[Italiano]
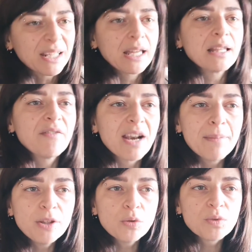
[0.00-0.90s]
perché è
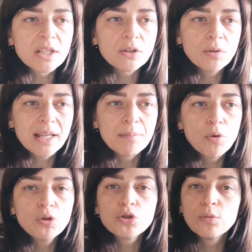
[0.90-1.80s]
veramente un settore
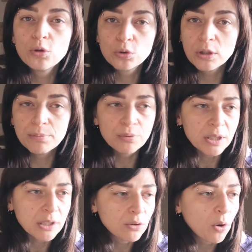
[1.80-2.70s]
molto molto di
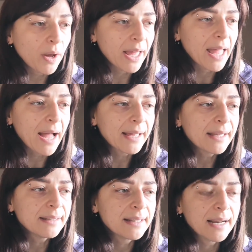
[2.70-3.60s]
pulito e
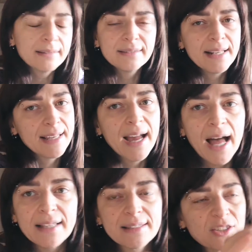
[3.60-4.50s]
anche di grande
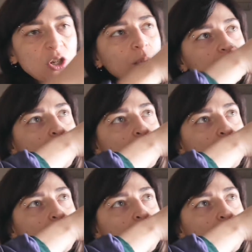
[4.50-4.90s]
eleganza, cioè